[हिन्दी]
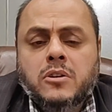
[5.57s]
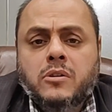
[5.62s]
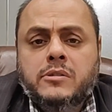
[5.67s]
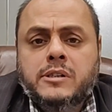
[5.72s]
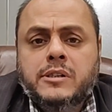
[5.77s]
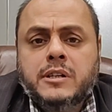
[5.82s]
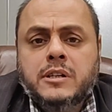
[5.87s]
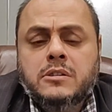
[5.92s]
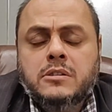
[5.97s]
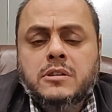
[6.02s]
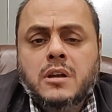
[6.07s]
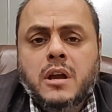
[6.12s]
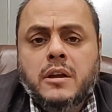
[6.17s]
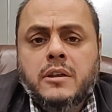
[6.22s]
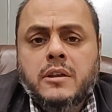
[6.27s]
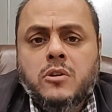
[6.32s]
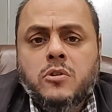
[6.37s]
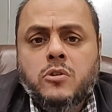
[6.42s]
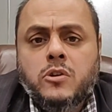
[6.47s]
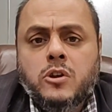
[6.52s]
सिक्योरिटीज
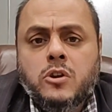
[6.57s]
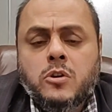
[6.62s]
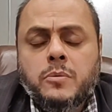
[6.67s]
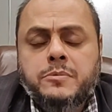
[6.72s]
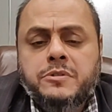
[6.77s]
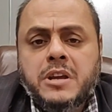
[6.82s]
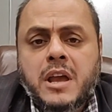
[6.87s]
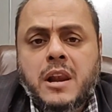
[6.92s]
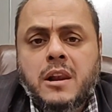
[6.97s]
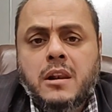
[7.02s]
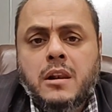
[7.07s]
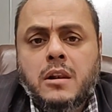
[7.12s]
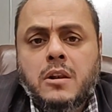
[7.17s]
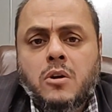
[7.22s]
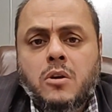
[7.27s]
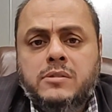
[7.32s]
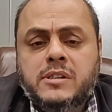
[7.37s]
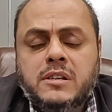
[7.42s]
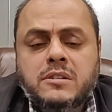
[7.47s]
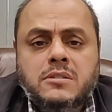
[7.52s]
का यूट्यूब
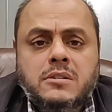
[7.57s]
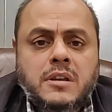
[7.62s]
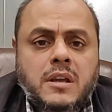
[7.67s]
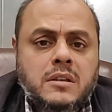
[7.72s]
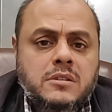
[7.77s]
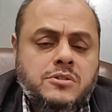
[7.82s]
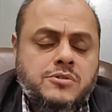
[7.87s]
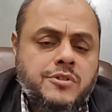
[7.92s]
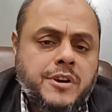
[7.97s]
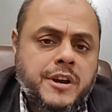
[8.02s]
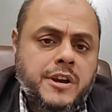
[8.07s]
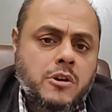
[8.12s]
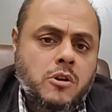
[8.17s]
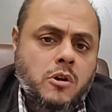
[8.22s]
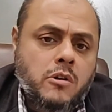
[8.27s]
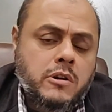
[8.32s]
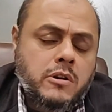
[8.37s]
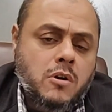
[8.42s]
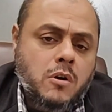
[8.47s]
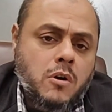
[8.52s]
चैनल और एस सी एस ट्रेड
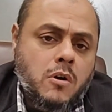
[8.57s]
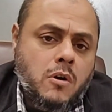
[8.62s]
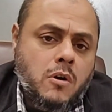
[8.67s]
डॉट